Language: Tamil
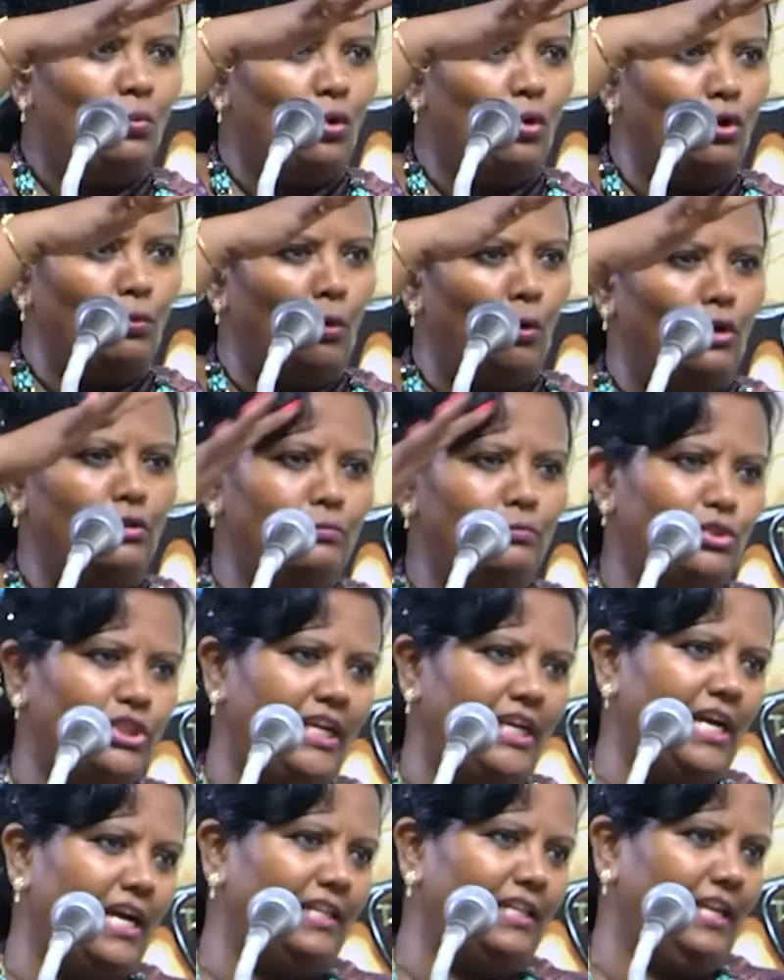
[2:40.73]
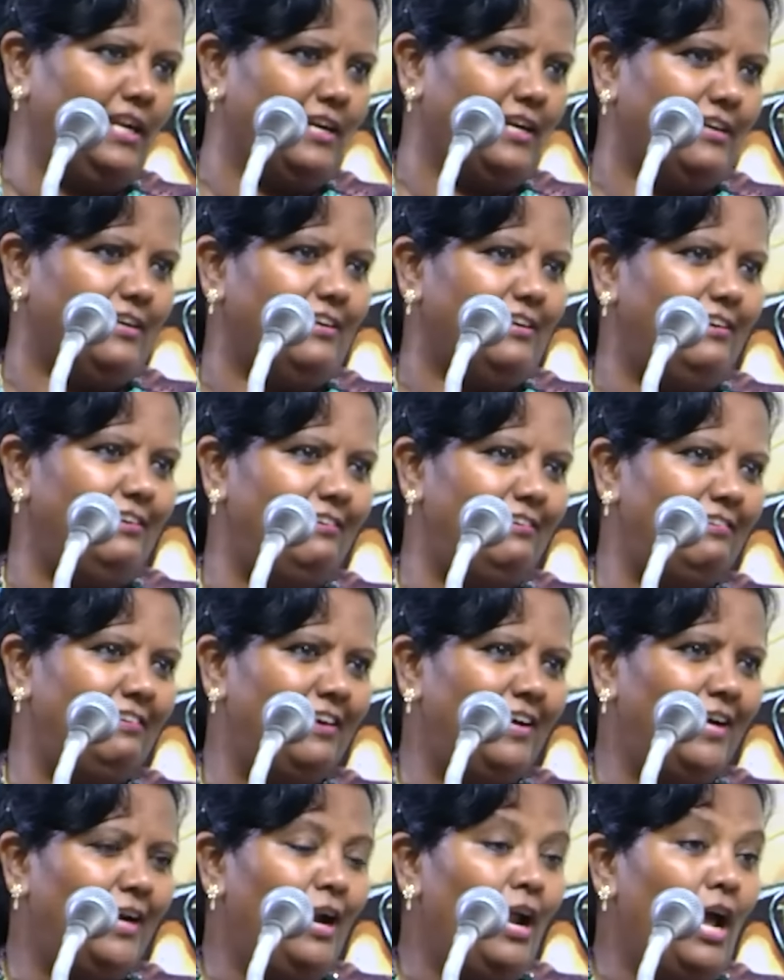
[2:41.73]
ஒருபோதும் செய்யாதீர்கள்
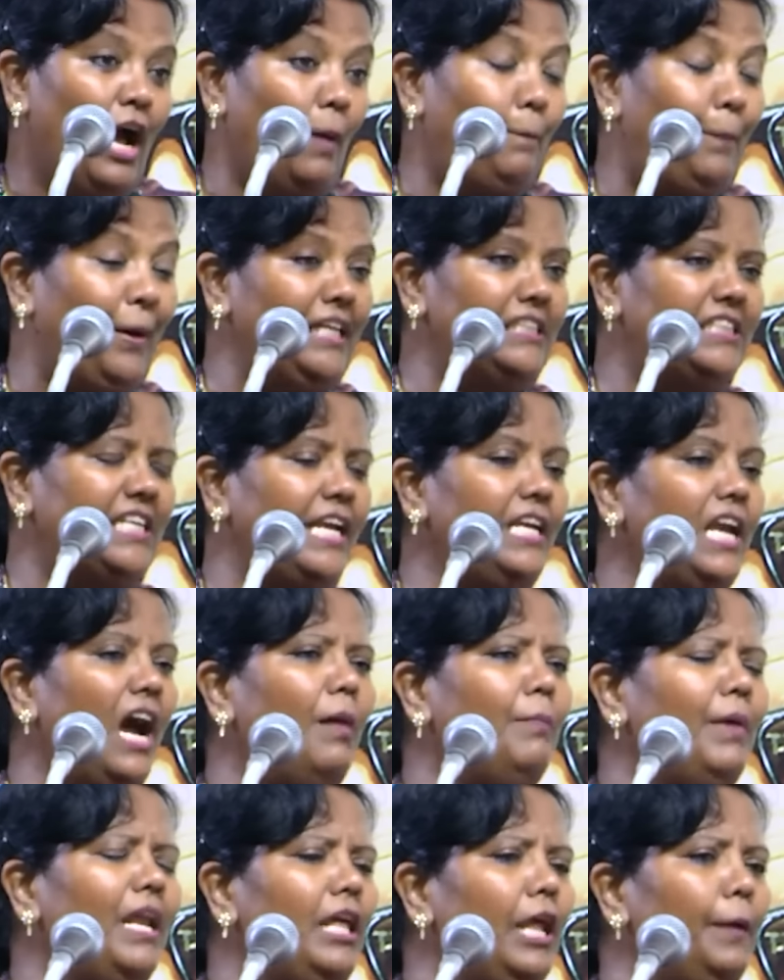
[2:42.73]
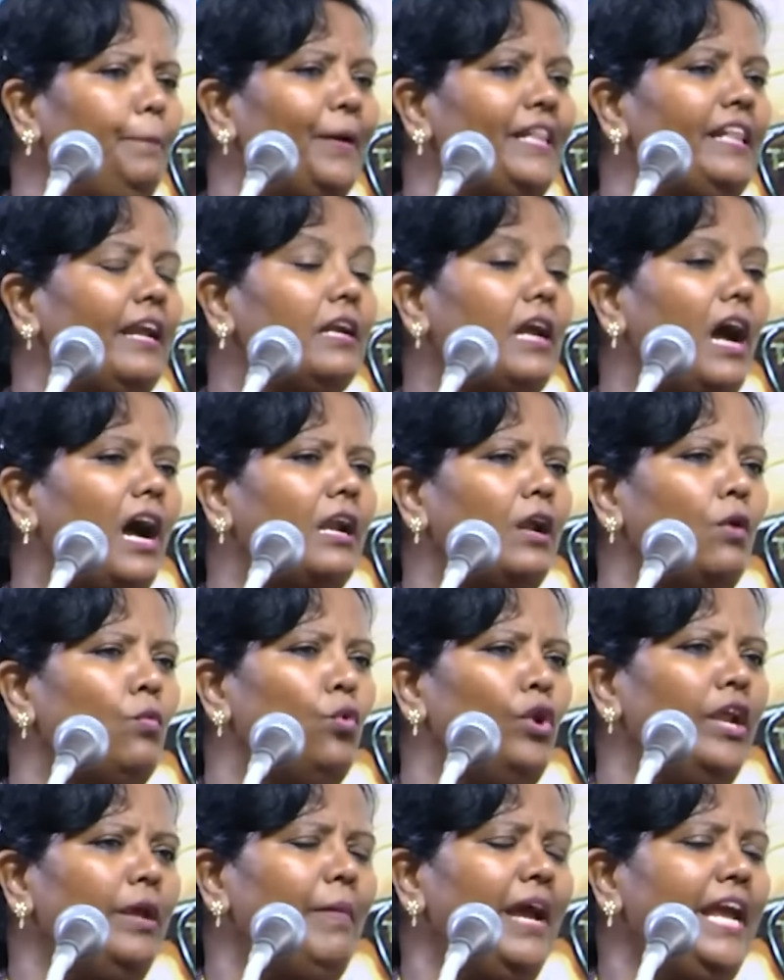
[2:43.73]
அப்படி செய்யாமல் இருப்பதற்கான
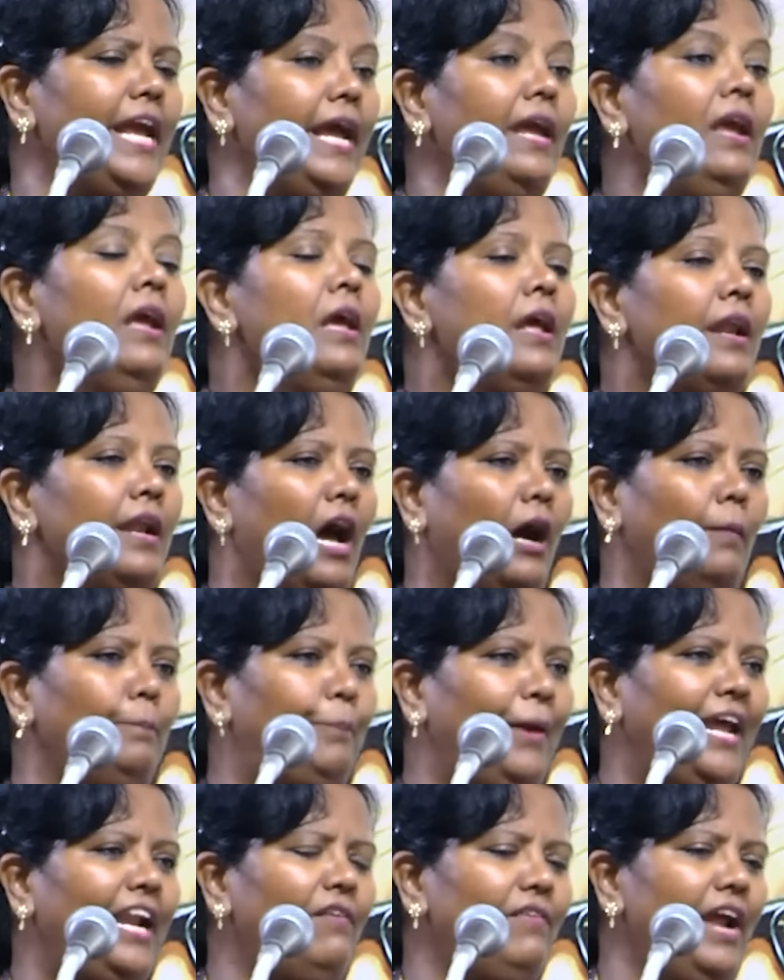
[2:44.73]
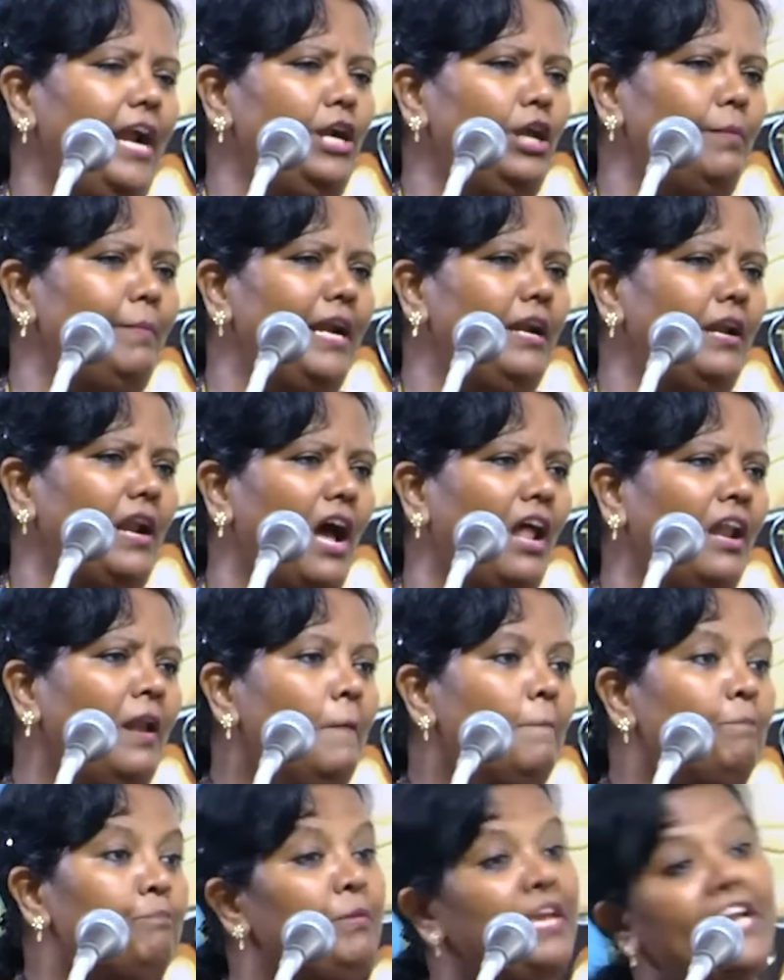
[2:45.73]
உரிமையை நாம் பெற வேண்டும் என்றால்
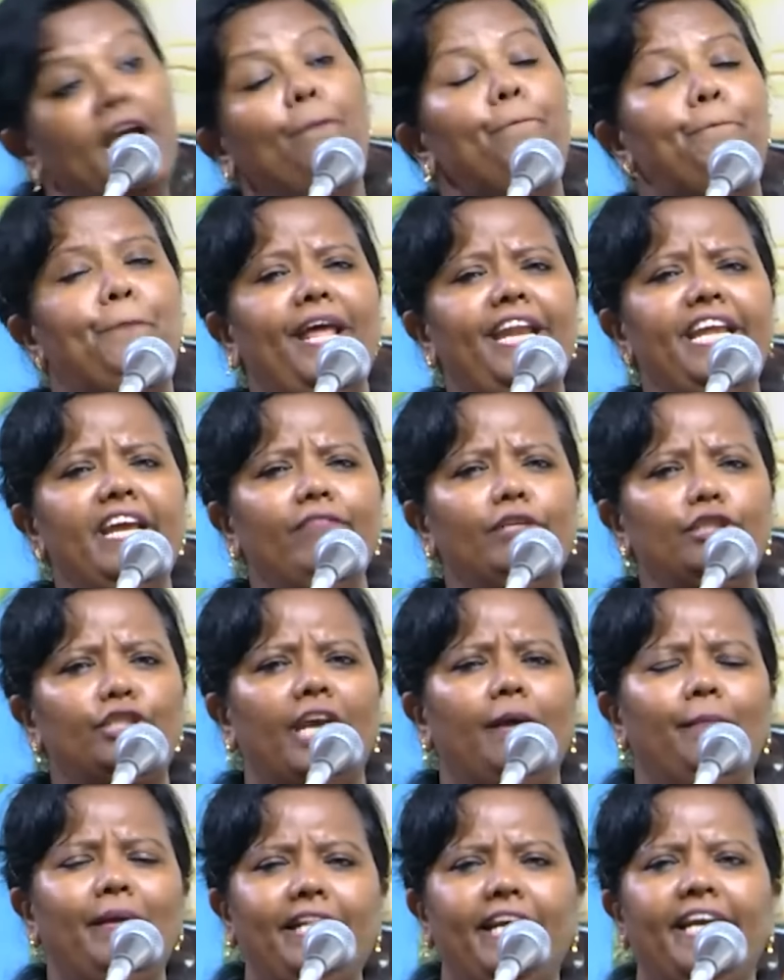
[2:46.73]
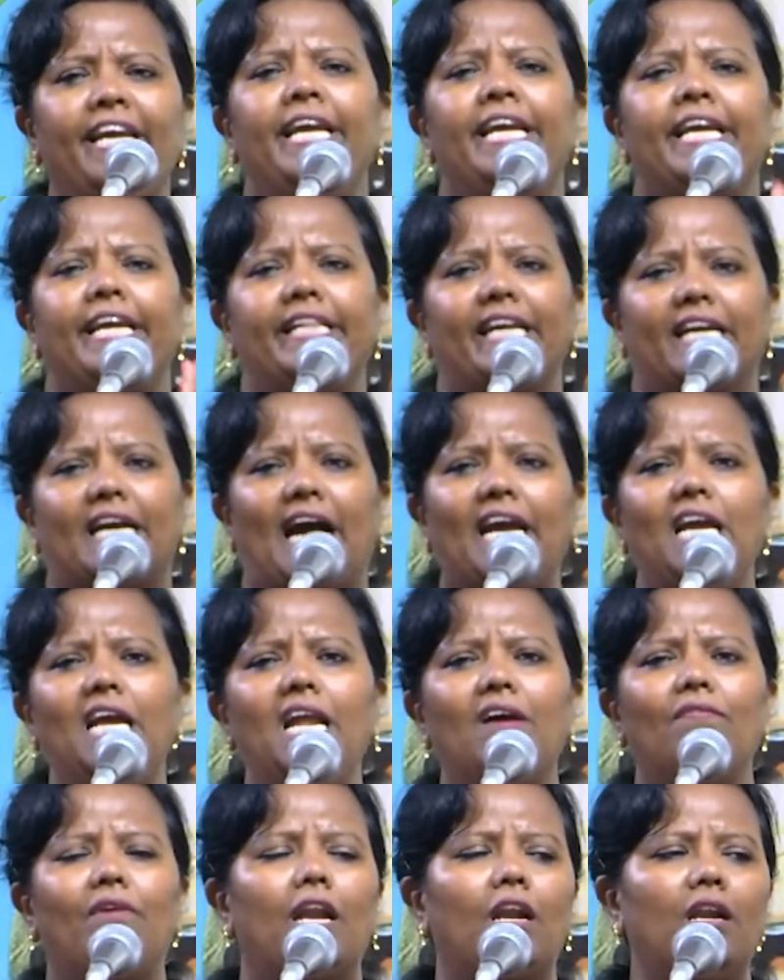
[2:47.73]
மிகப்பெரிய விஷயம் இது இது
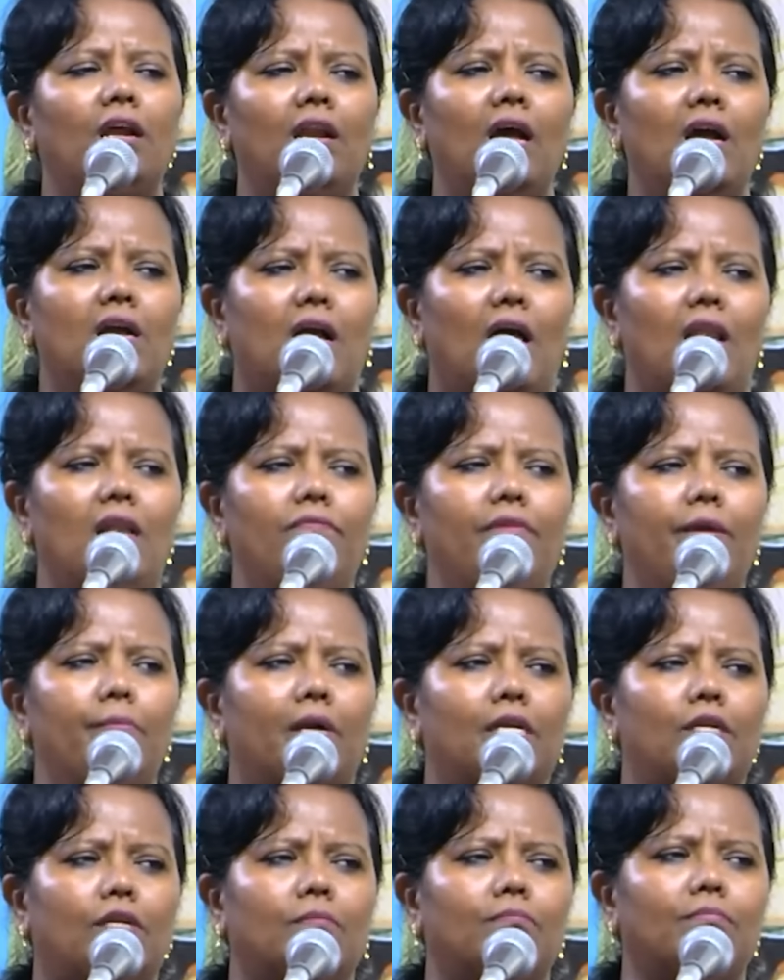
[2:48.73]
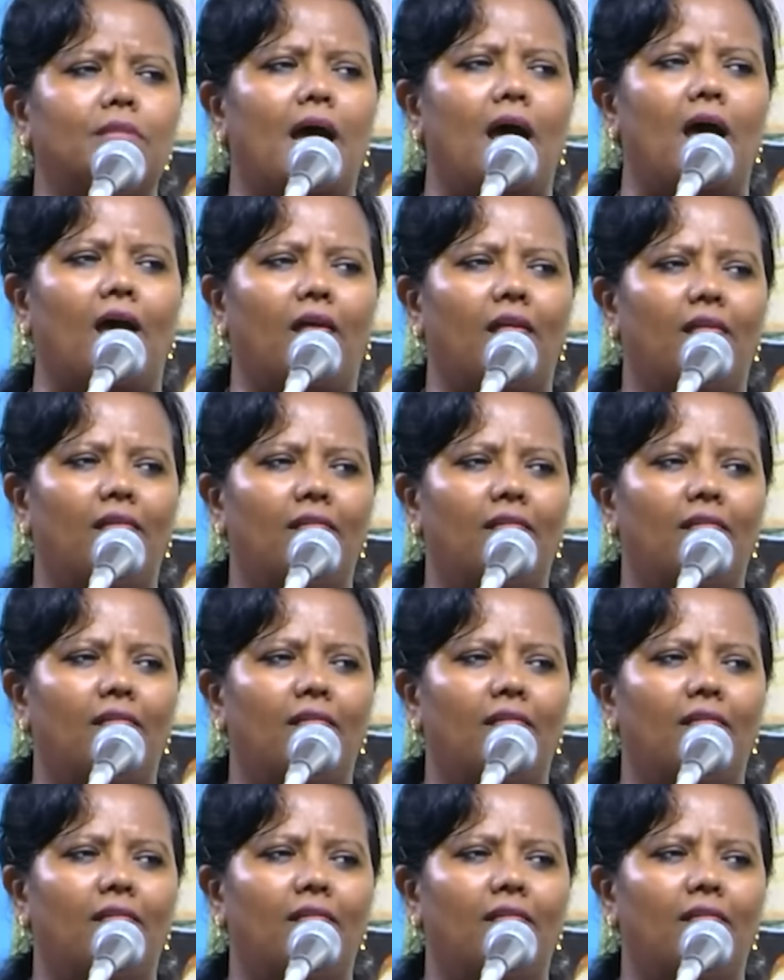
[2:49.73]
கையில வரணும்னா கல்வி மட்டும்தான்